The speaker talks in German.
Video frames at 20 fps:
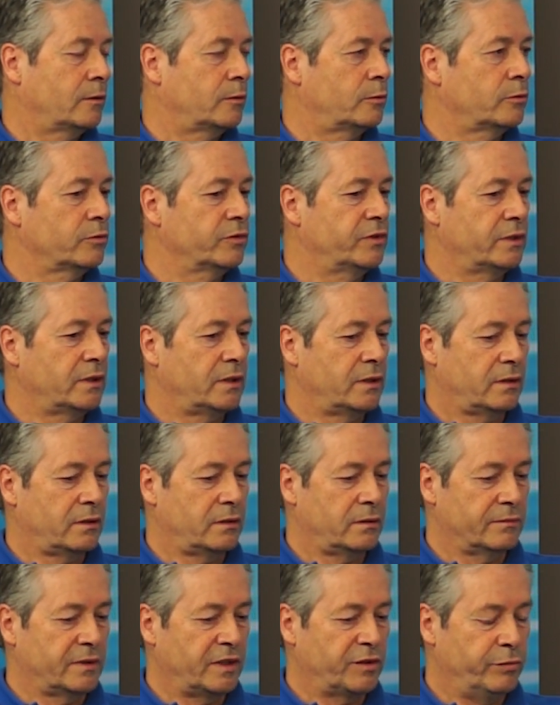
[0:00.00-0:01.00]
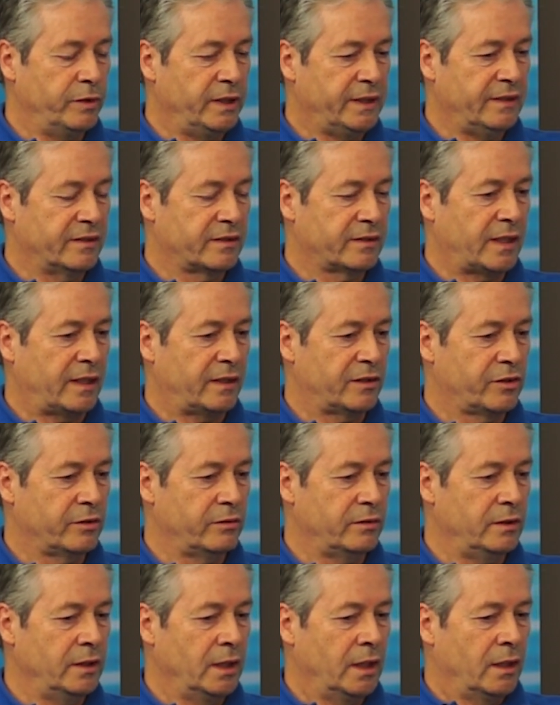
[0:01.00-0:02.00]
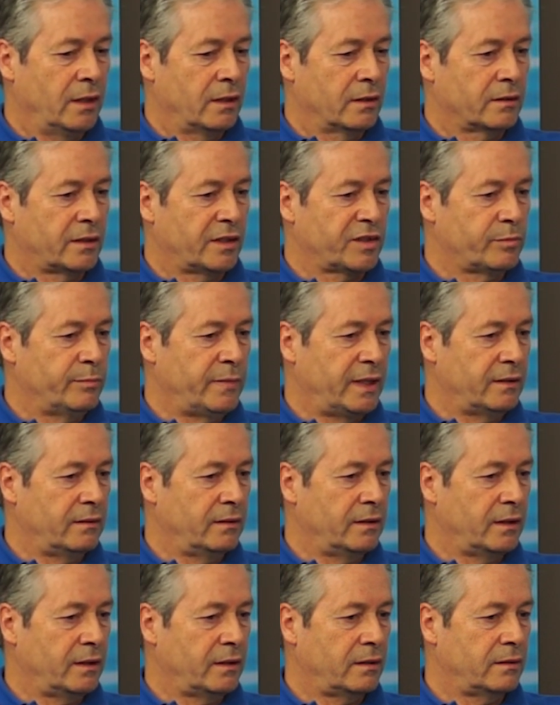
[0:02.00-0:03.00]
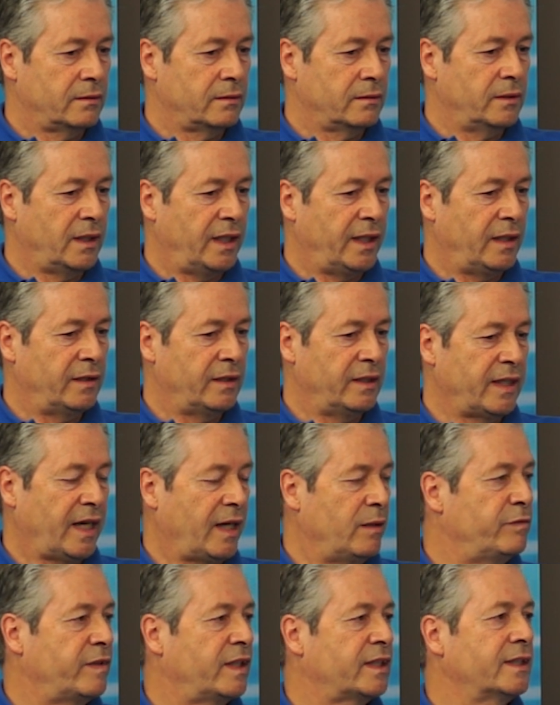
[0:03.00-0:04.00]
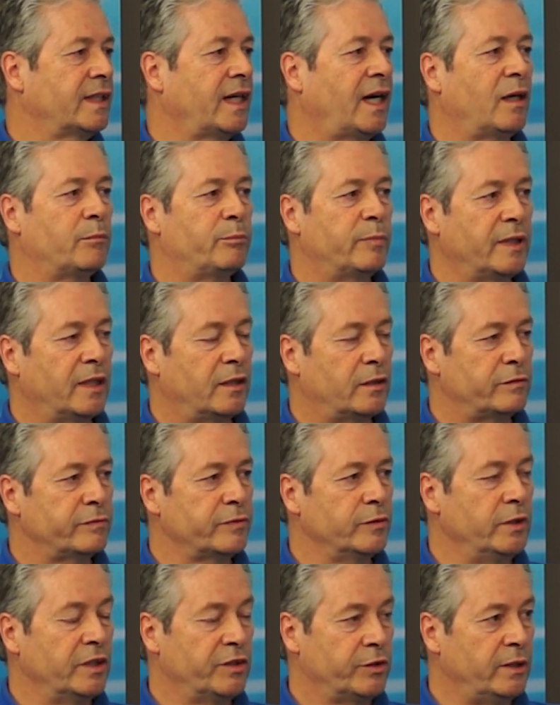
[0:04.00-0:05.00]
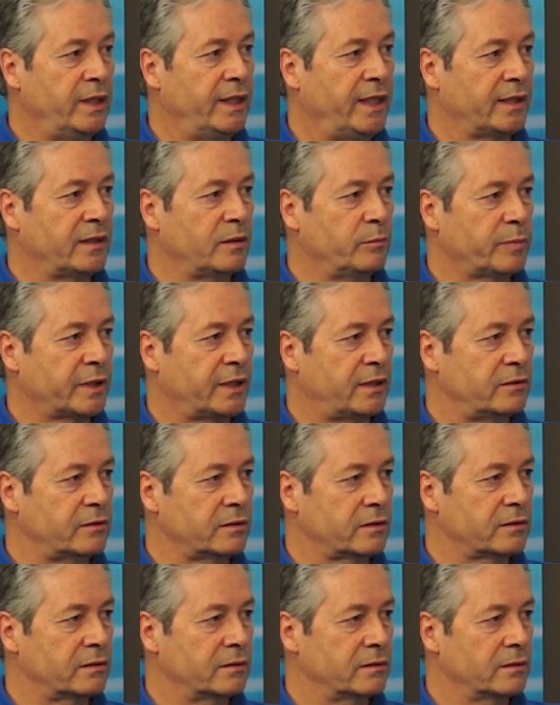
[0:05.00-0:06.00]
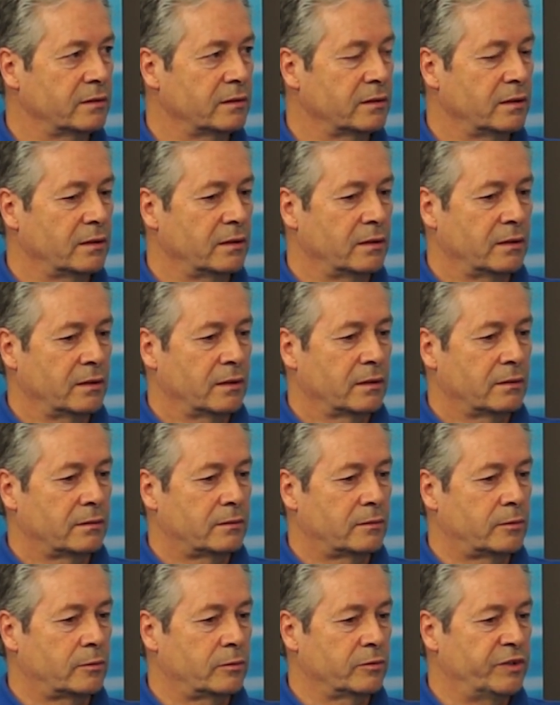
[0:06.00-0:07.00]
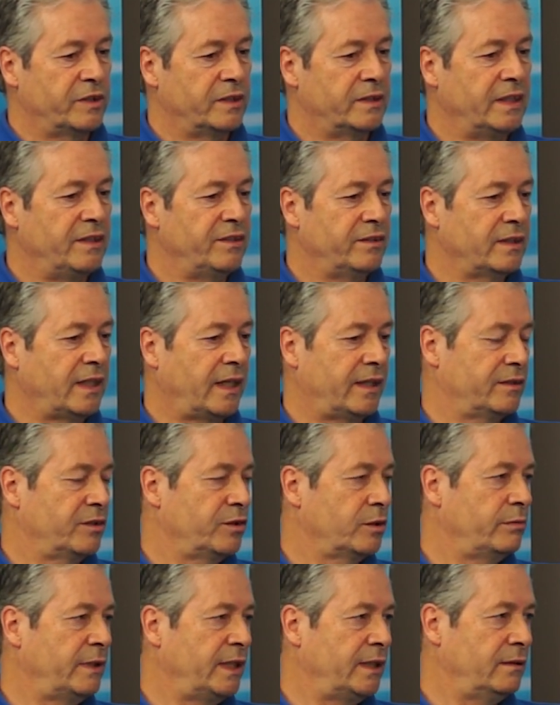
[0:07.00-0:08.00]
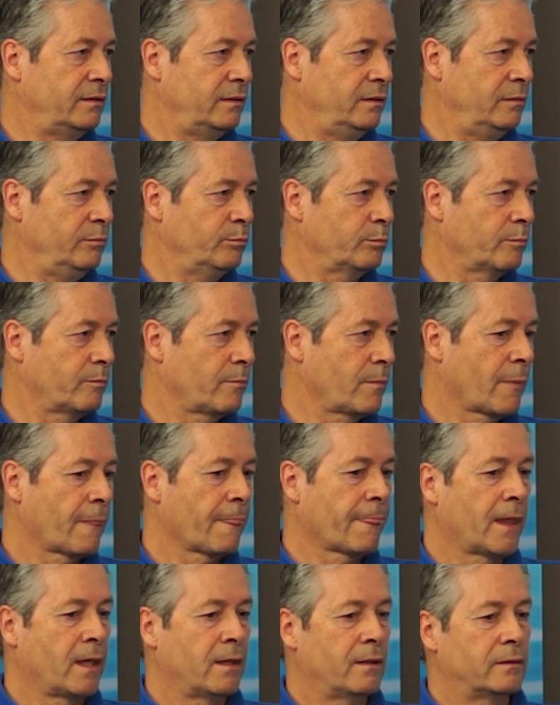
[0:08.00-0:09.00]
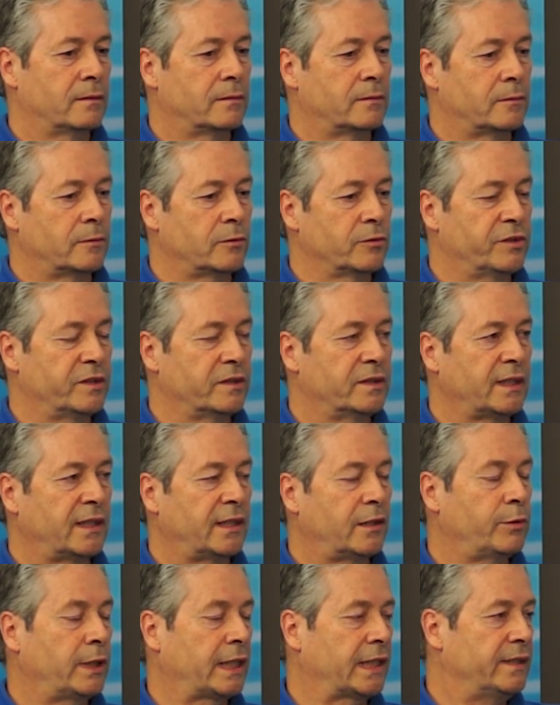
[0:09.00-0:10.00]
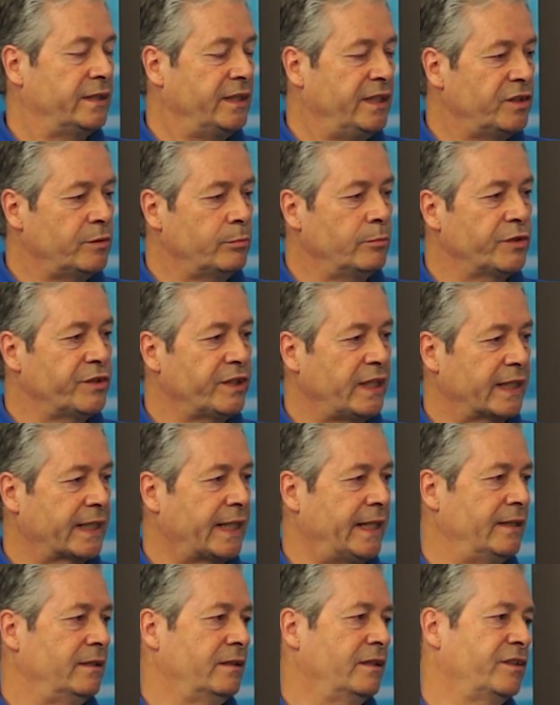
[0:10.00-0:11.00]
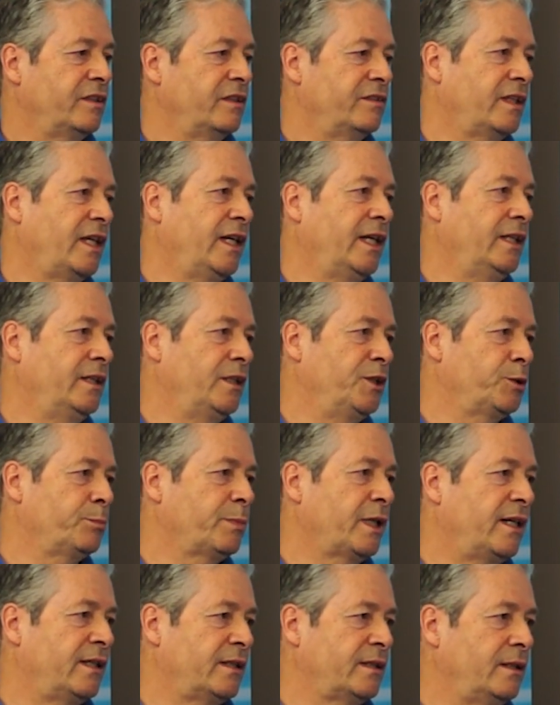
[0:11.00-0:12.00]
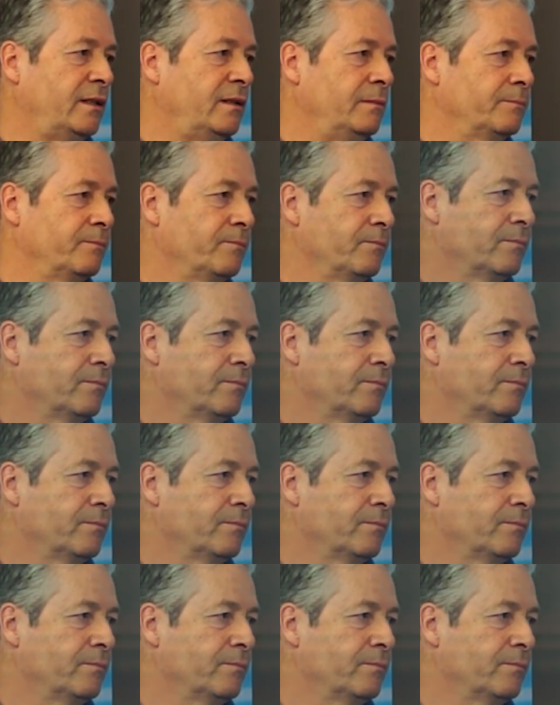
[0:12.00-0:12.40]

Und äh, das führt jetzt dazu, dass man äh, einen einfachen Ablauf nur zu lernen braucht und diesen anzuwenden. Und der Organismus erkennt das als eigene Sprache